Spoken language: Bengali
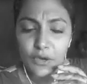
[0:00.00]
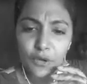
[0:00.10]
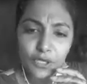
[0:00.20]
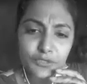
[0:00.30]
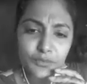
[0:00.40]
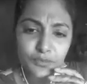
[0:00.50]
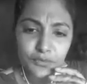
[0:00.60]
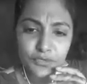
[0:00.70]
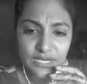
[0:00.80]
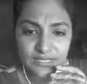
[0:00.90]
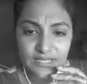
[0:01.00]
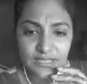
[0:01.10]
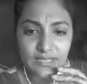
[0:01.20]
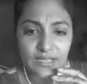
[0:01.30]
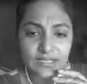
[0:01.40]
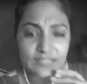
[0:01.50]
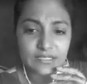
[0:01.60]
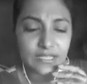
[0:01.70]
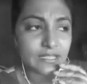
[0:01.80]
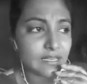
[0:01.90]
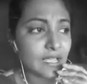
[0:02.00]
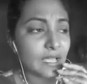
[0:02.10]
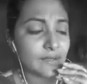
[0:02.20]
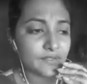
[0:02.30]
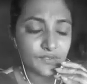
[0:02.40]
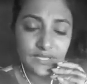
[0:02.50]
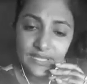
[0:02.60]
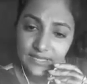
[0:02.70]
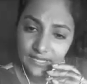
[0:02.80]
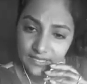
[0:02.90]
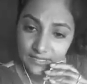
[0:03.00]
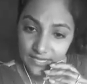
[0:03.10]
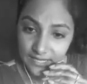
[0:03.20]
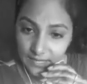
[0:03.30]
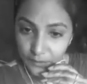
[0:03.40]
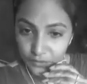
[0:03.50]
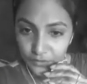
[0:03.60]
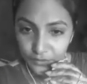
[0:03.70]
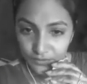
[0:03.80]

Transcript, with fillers: কয়জন পুরুষ আছে আছে যে তাদের স্ত্রীদের তাদের চাহিদা মতো